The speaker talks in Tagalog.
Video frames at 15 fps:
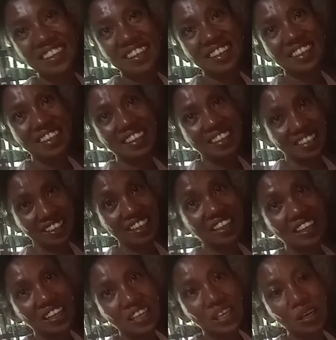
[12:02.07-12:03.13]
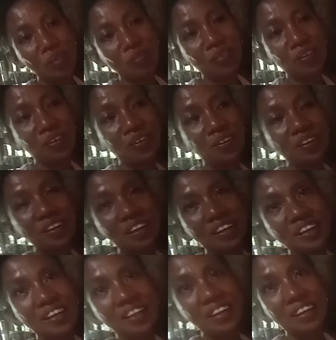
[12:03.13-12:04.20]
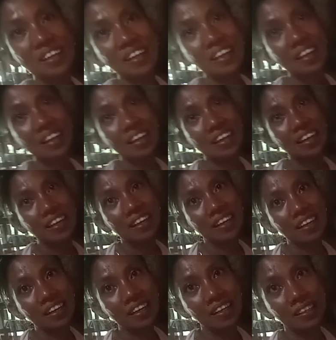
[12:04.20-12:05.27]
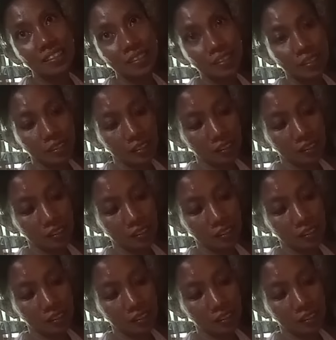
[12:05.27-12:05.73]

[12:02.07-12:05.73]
mo, ano? Kakalungkot lang kasi